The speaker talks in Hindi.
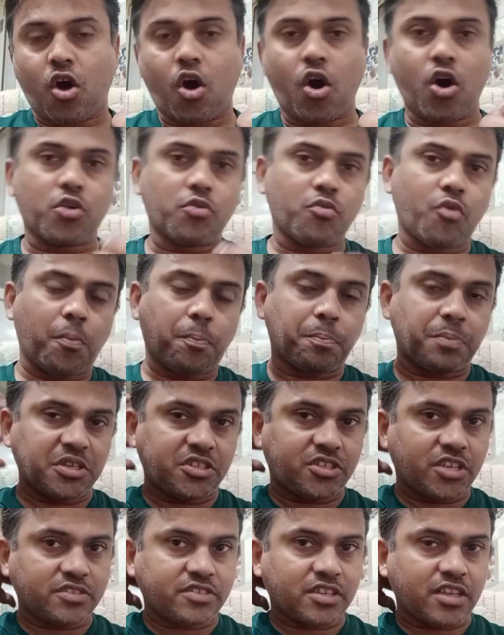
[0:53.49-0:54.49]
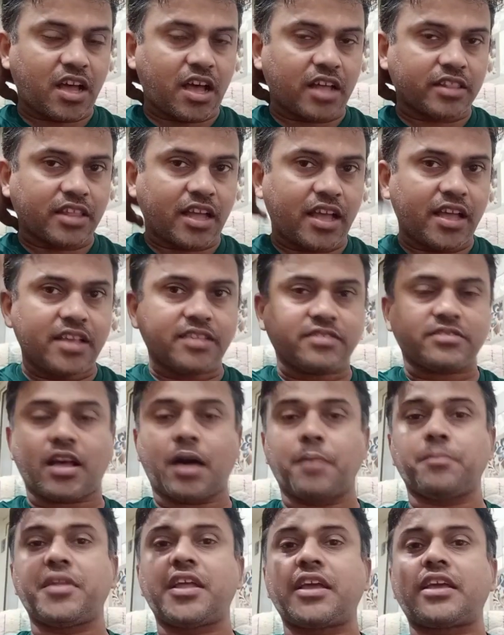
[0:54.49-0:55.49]
और वो पीछे से आता है
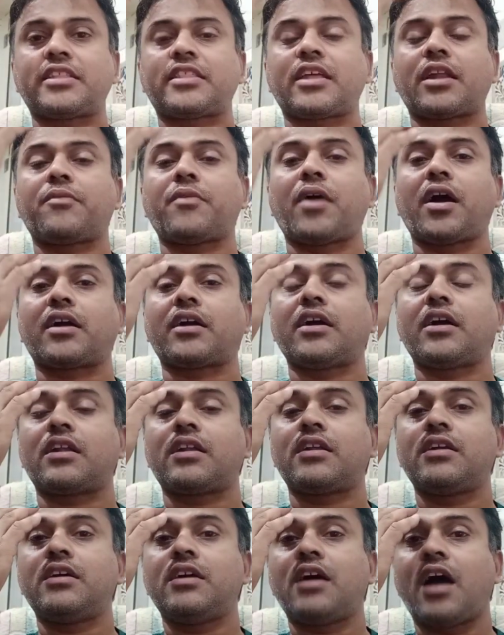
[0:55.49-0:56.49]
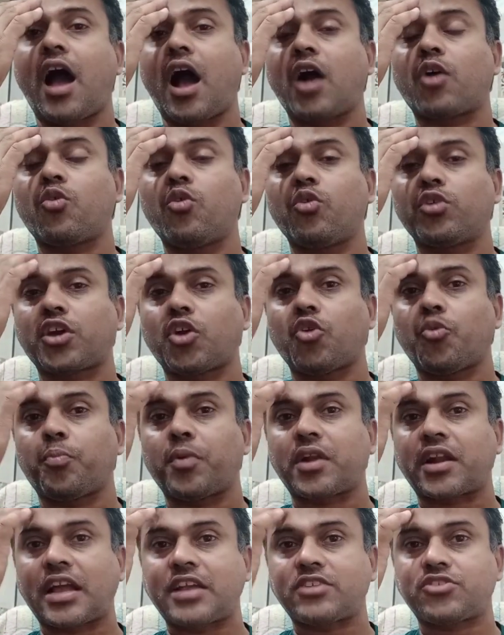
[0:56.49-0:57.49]
सामने की तरफ आकर आंखों के
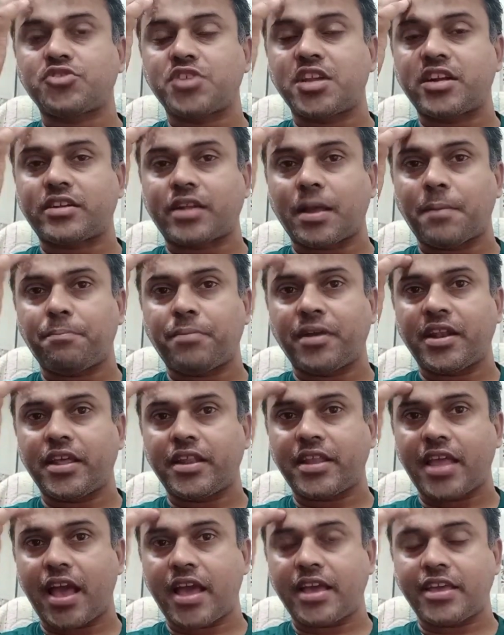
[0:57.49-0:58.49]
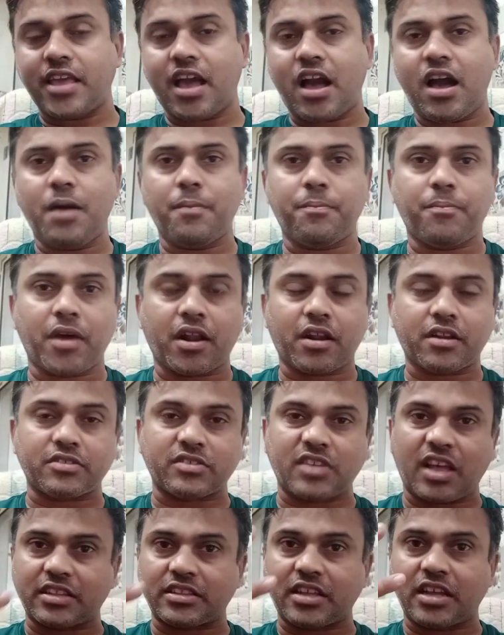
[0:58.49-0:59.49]
ऊपर का जो ये टेम्पल एरिया है यहाँ पर
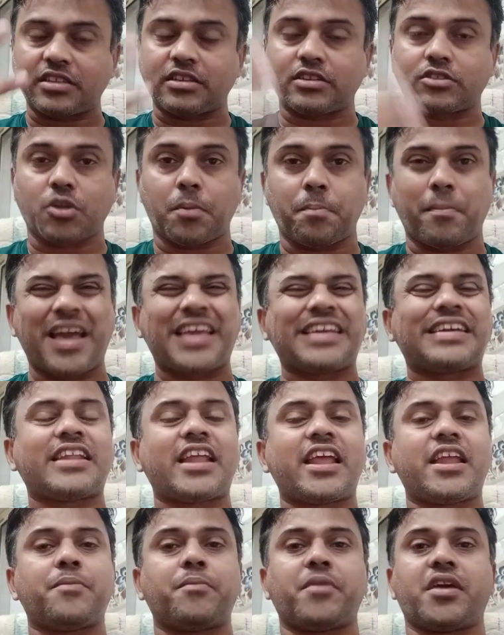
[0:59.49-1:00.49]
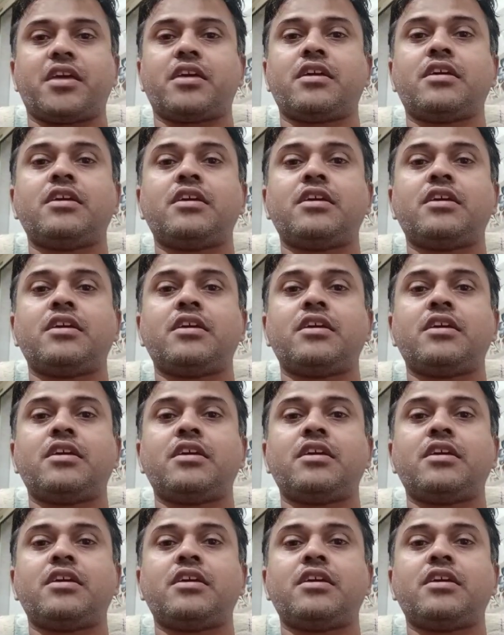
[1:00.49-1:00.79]
ज़्यादातर माइग्रेन में